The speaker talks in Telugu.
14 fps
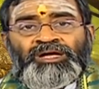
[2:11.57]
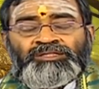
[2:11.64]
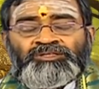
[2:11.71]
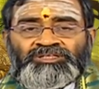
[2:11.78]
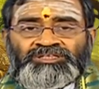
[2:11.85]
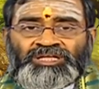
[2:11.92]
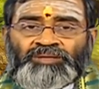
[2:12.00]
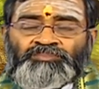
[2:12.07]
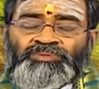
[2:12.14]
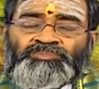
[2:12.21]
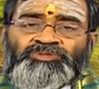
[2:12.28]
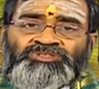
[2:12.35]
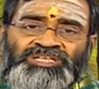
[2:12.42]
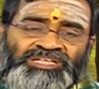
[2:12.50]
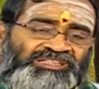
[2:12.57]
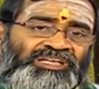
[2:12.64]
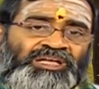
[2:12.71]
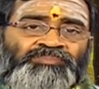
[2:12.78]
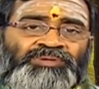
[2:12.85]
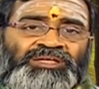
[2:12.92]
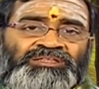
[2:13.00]
అందుకు ధర్మము
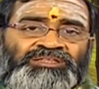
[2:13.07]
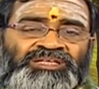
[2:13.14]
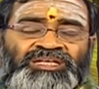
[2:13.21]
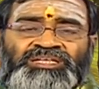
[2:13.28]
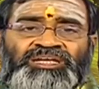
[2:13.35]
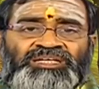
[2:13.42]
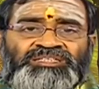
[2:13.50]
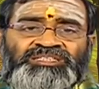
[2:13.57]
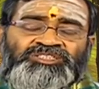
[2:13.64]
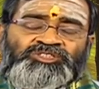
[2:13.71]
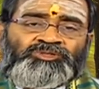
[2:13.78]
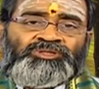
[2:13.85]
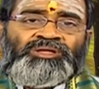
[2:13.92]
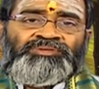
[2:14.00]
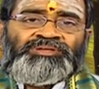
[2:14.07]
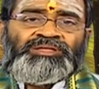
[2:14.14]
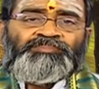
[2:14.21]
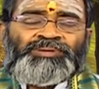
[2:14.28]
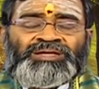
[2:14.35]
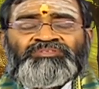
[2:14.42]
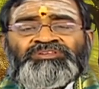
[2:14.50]
సత్కర్మ దేనికి ఆచరిస్తున్నామంటే
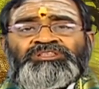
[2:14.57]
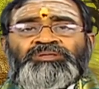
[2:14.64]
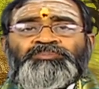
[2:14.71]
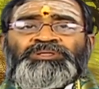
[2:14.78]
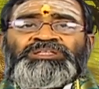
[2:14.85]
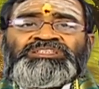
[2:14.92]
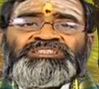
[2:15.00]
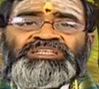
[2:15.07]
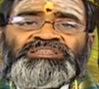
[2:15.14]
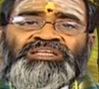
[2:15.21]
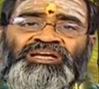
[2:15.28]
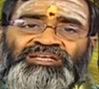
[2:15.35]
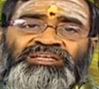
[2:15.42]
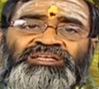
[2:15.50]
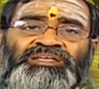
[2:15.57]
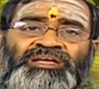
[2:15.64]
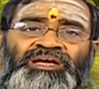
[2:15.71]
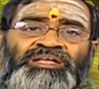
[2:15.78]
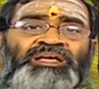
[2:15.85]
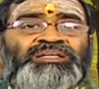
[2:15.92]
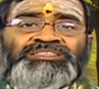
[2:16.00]
భగవంతుని ప్రీతి చెందాలి
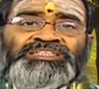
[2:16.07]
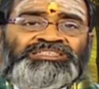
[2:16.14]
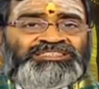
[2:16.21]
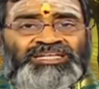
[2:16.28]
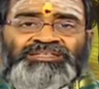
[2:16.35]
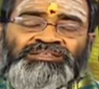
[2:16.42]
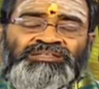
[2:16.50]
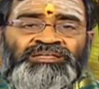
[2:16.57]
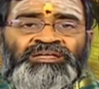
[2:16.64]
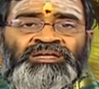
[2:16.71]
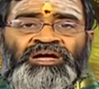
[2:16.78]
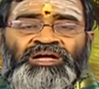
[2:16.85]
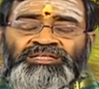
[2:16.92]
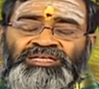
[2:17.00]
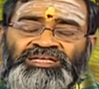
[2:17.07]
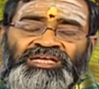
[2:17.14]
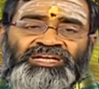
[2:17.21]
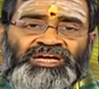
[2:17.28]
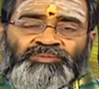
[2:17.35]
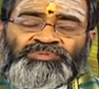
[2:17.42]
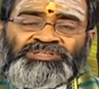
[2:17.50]
అని ఆచరించాలి అదే ఏ
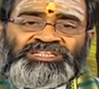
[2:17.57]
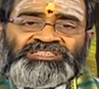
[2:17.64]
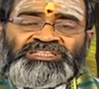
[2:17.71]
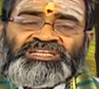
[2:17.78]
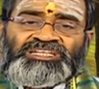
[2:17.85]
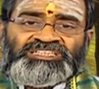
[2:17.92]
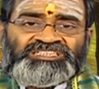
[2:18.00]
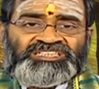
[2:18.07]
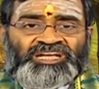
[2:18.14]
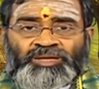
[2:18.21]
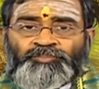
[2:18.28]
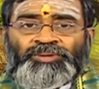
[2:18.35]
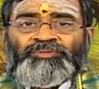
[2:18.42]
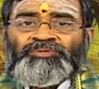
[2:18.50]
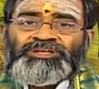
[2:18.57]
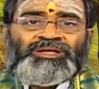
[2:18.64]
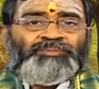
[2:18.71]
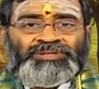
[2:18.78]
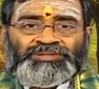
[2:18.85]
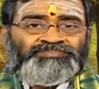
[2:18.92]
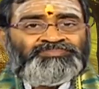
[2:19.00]
కర్మ చేసినా కృష్ణార్పణం
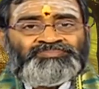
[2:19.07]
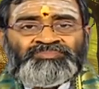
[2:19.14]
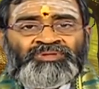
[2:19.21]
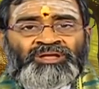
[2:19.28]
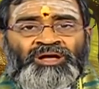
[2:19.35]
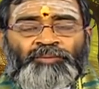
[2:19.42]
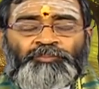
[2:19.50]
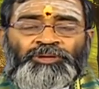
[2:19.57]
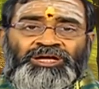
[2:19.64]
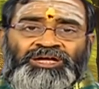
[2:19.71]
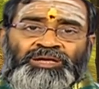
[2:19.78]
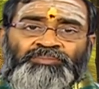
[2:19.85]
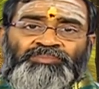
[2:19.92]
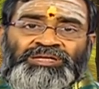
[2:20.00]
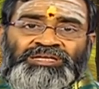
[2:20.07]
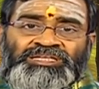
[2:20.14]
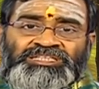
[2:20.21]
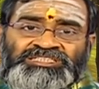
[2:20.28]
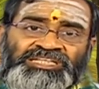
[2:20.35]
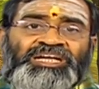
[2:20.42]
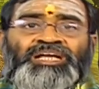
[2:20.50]
అంటాం మనం అప్పుడు ఆ కర్మ
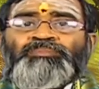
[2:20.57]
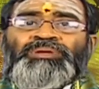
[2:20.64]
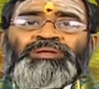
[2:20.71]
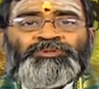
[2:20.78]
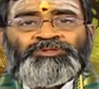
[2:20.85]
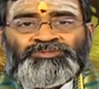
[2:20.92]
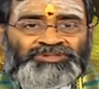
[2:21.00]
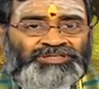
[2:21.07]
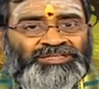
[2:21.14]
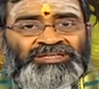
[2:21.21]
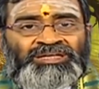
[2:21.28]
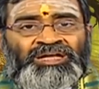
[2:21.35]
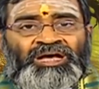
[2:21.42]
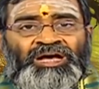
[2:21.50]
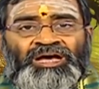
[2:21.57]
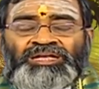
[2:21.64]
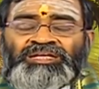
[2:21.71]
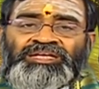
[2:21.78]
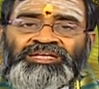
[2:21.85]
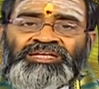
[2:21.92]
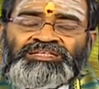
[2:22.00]
కృష్ణకర్మ అయిపోతుంది
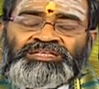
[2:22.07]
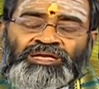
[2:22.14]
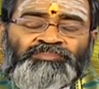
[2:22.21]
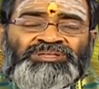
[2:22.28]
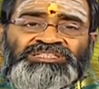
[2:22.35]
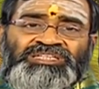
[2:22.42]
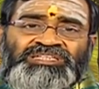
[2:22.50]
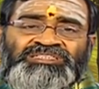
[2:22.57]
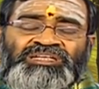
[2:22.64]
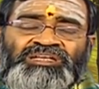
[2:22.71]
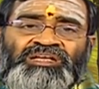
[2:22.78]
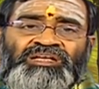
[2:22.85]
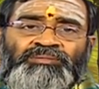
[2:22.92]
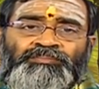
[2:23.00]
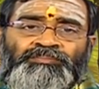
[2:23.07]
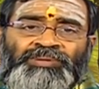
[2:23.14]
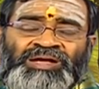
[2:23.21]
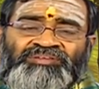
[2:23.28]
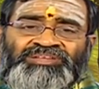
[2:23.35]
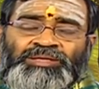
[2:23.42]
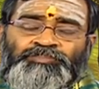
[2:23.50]
అలాగే ఏ ధర్మం చేసినా
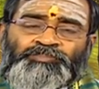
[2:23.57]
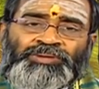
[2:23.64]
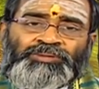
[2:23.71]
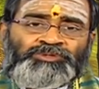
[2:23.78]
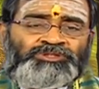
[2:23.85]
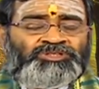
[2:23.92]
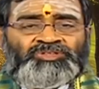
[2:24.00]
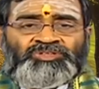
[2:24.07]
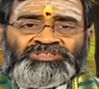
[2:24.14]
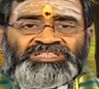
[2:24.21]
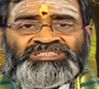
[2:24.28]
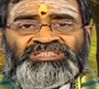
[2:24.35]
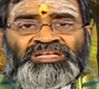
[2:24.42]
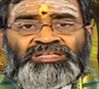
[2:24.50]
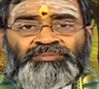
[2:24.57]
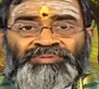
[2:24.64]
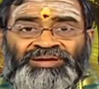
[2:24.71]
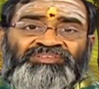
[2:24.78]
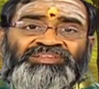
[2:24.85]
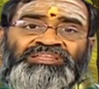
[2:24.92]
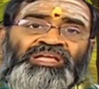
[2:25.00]
భగవదర్పణ బుద్ధితో చేస్తే అది
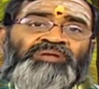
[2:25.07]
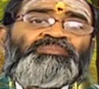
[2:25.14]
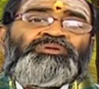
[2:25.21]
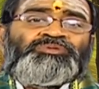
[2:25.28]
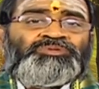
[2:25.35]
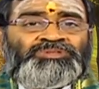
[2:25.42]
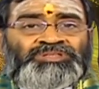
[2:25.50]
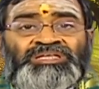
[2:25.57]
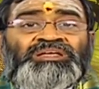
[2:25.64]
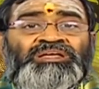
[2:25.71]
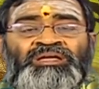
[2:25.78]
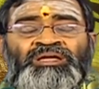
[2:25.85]
భగవద్ధర్మం అవుతుంది